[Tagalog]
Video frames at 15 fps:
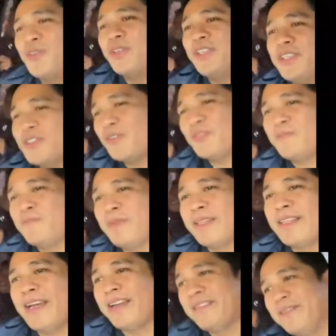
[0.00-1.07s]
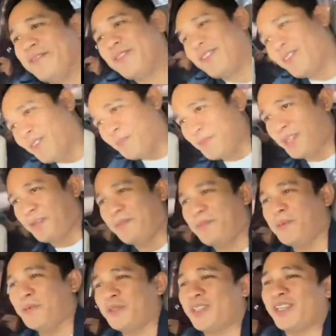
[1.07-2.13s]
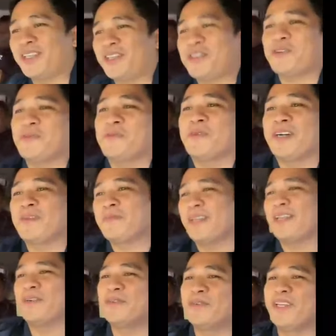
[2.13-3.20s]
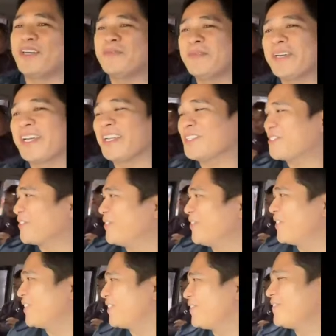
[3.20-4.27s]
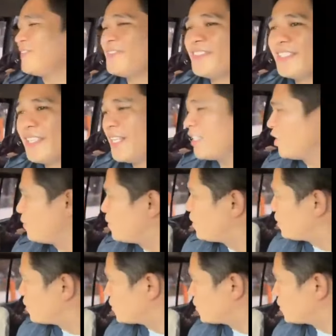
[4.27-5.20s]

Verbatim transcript: gino, 2 years old pa ta. Huwag tayo buot atong mga panahon na, mga igsoon. Ikaw